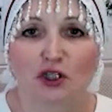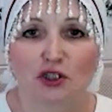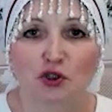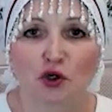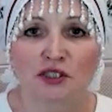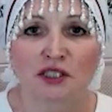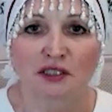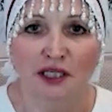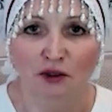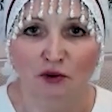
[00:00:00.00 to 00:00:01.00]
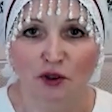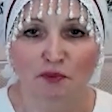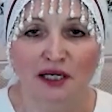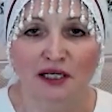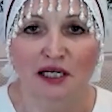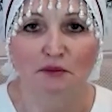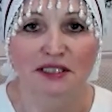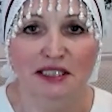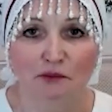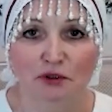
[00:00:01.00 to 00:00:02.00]
Что же это такое программа
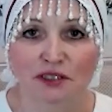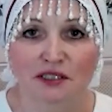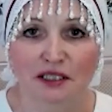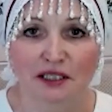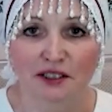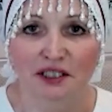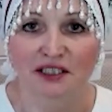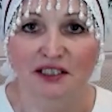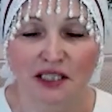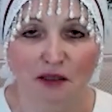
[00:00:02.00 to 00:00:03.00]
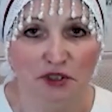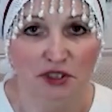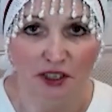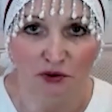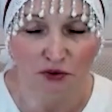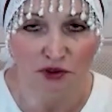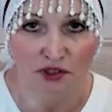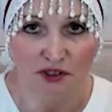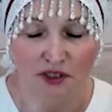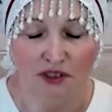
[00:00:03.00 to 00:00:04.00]
самоисцеления и
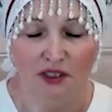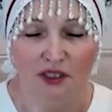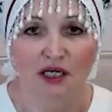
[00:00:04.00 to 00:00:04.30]
самодиагностики?